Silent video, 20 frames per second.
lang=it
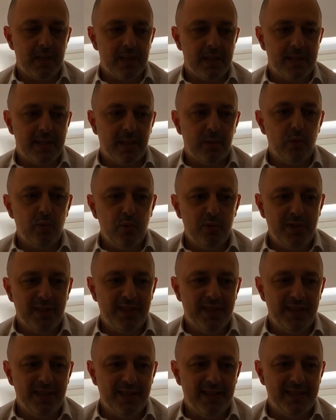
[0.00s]
salute
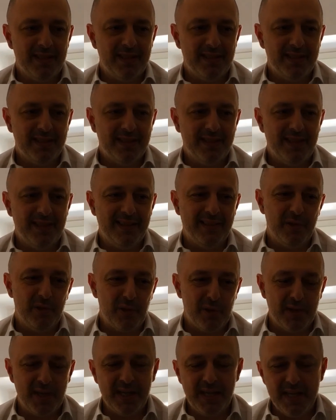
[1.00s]
del, del
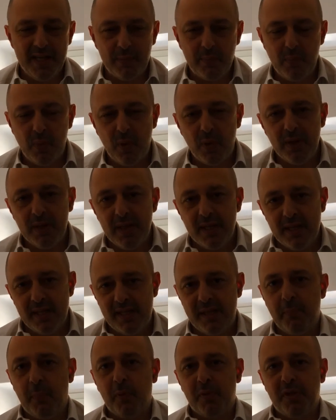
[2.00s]
giornalismo
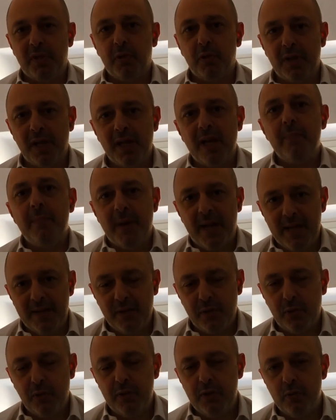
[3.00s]
si possa tornare
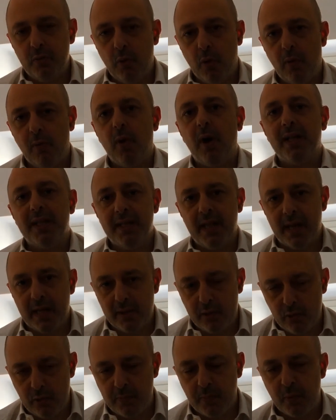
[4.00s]
presto di nuovo a andare
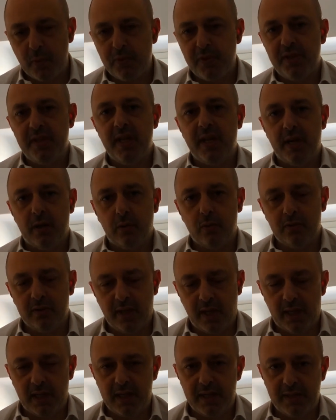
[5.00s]
sui posti e
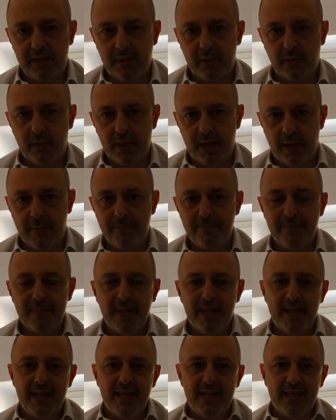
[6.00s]
raccontare le storie.
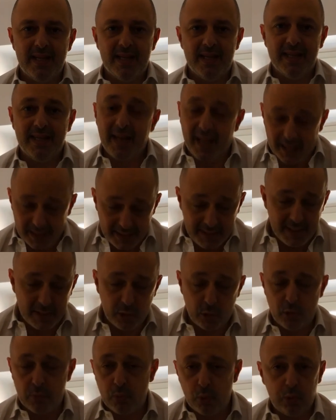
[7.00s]
grazie,
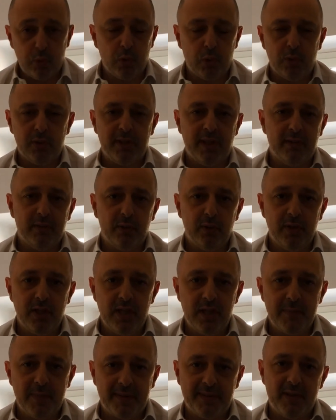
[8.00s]
sono molto contento
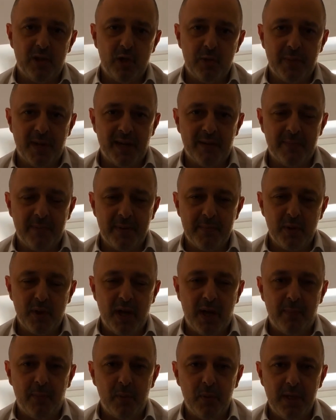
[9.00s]
di partecipare al Premio
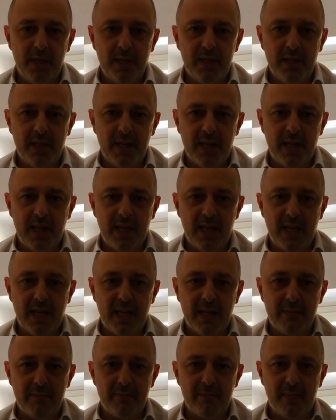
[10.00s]
Napoli
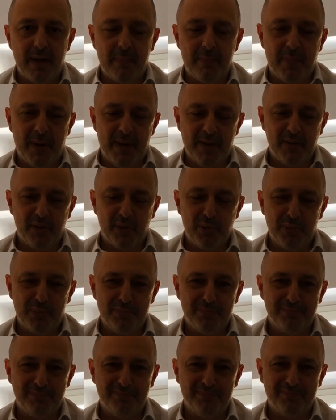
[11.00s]
e a
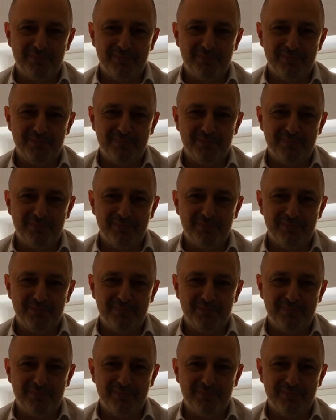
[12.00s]
presto.